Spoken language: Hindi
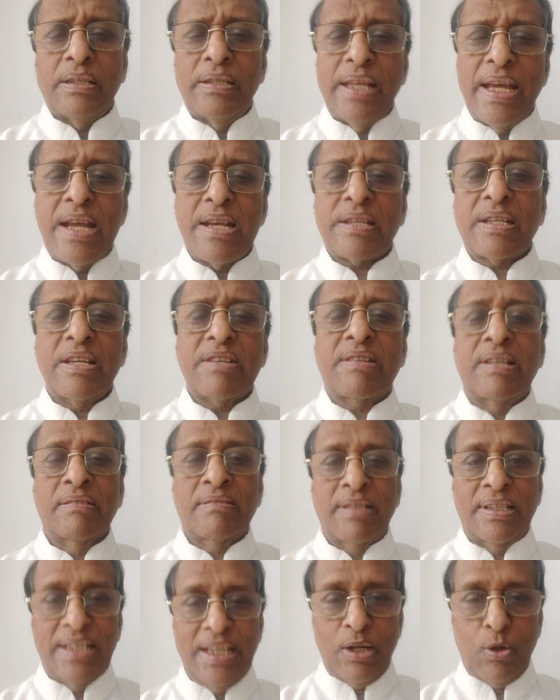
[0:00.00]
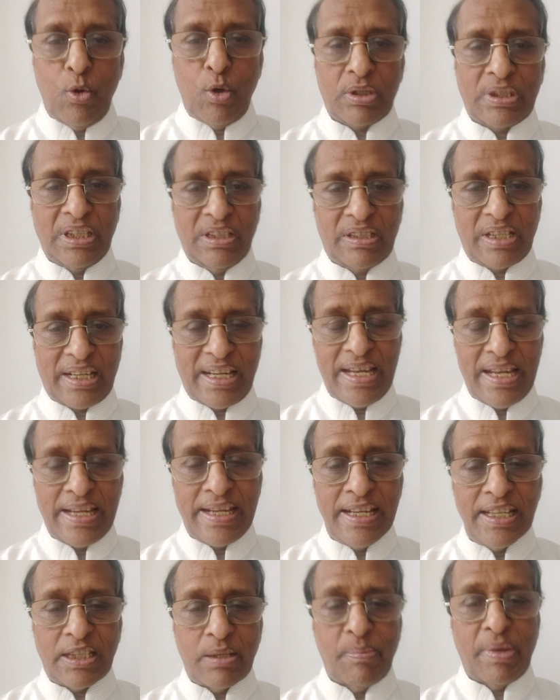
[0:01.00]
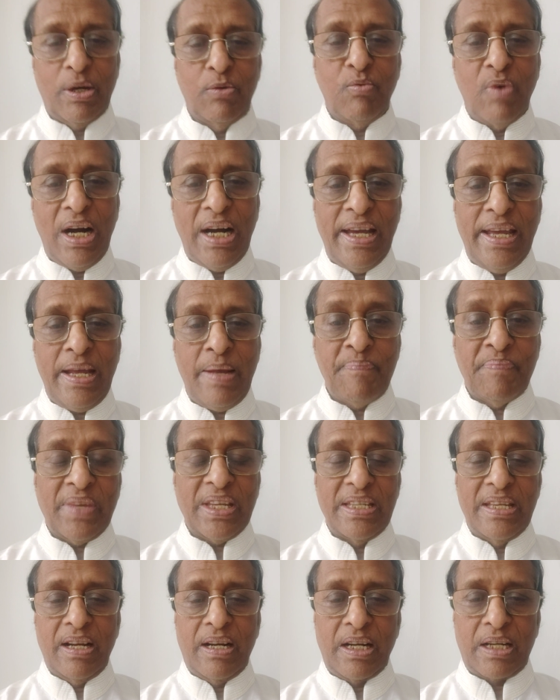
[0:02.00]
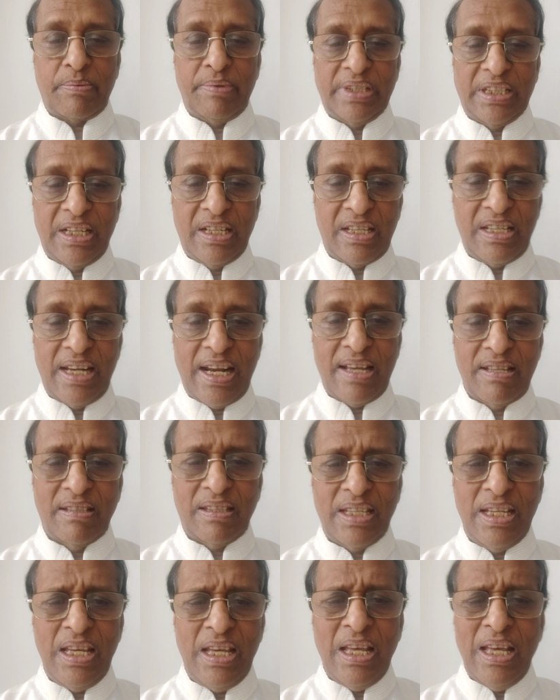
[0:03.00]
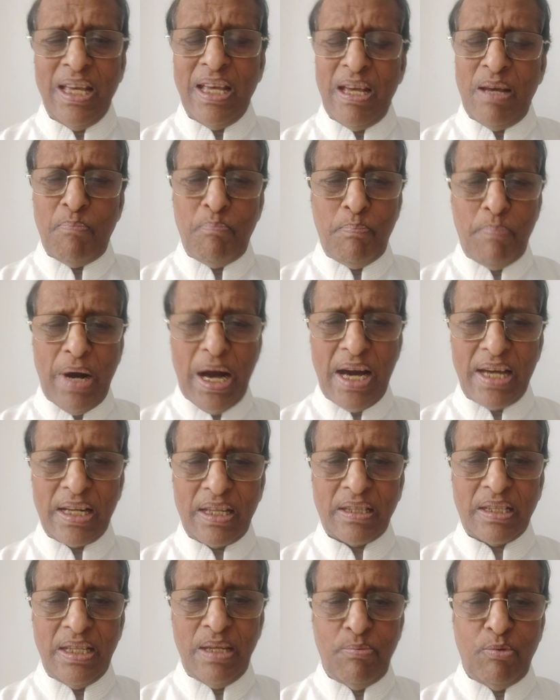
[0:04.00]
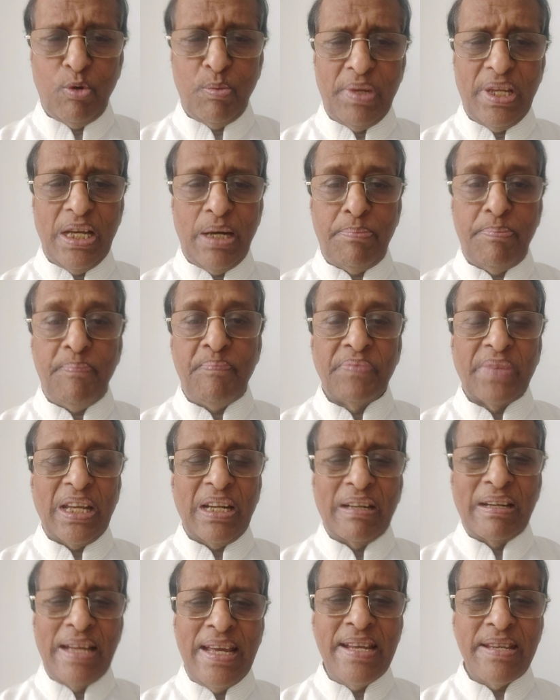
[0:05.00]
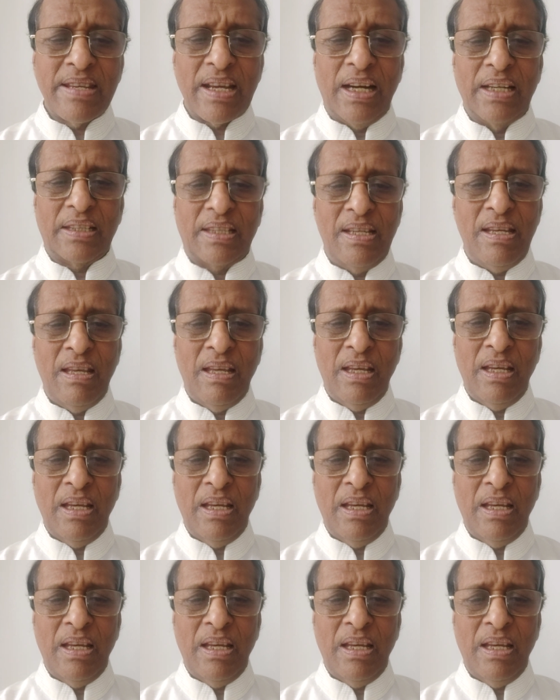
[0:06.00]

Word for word: देश के संसदीय लोकतंत्र के हित में हुआ है ये गठबंधन की राजनीति भारत की भूमि अब नहीं चाहती